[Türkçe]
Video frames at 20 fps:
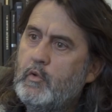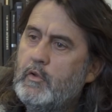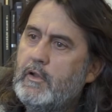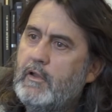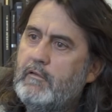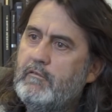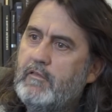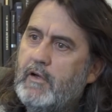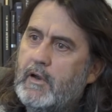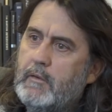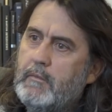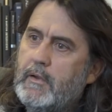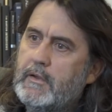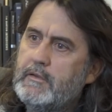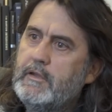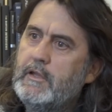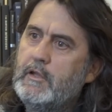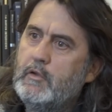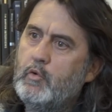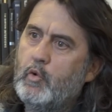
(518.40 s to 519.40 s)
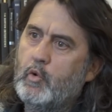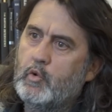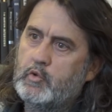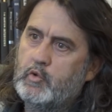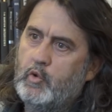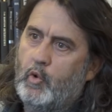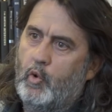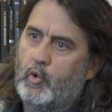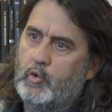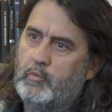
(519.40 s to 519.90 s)
olan varmak değil,
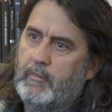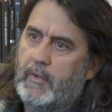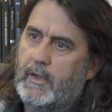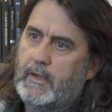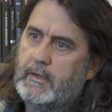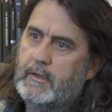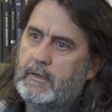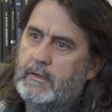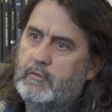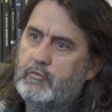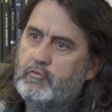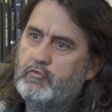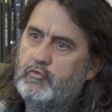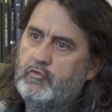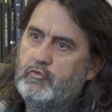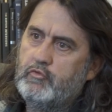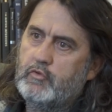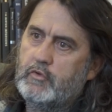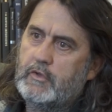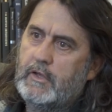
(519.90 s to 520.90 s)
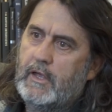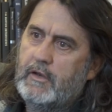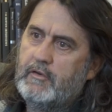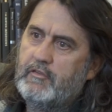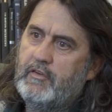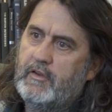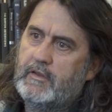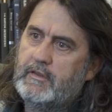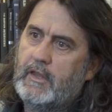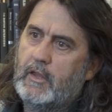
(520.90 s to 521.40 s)
yolda olmak. Çünkü
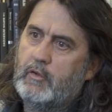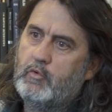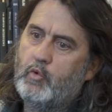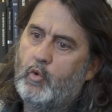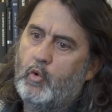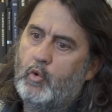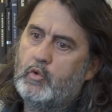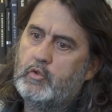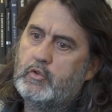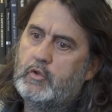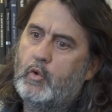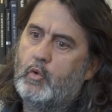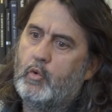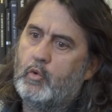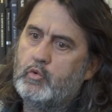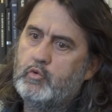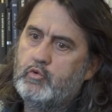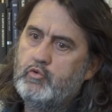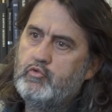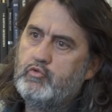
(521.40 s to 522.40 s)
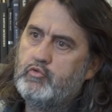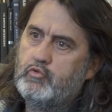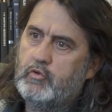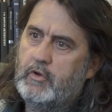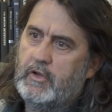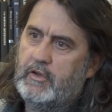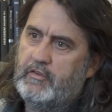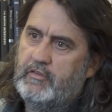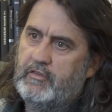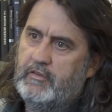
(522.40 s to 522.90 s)
gerçekten yolda oluş
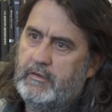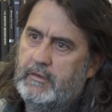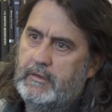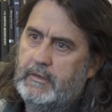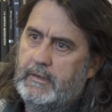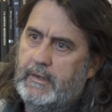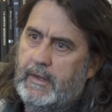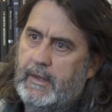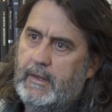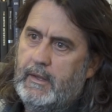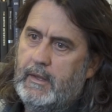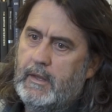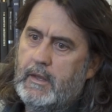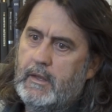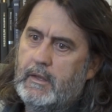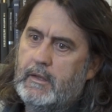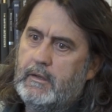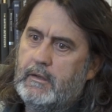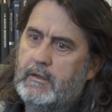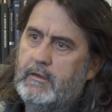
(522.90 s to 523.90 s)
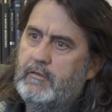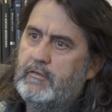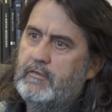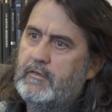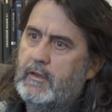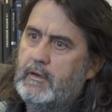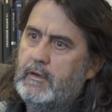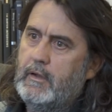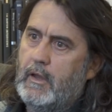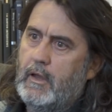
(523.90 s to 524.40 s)
sürecinde
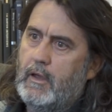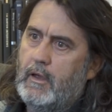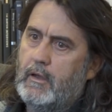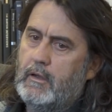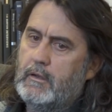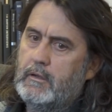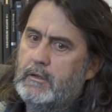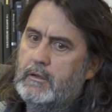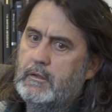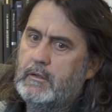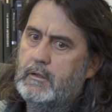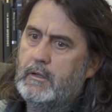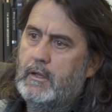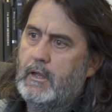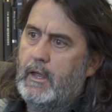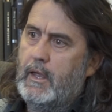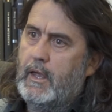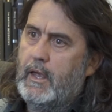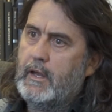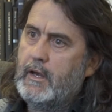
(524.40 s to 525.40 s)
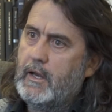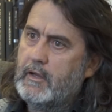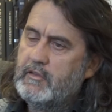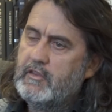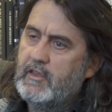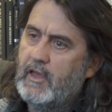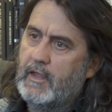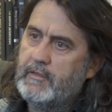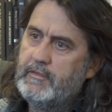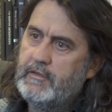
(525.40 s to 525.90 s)
insan e, her an
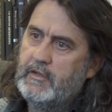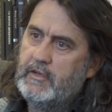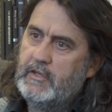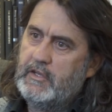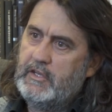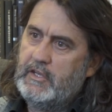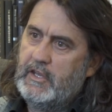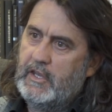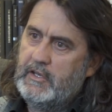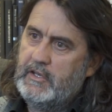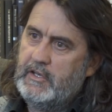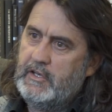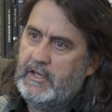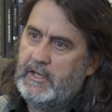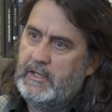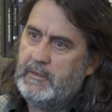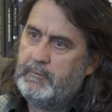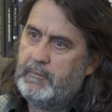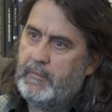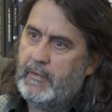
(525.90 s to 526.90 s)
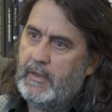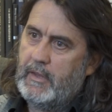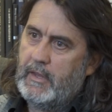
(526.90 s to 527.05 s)
kendini yenileyip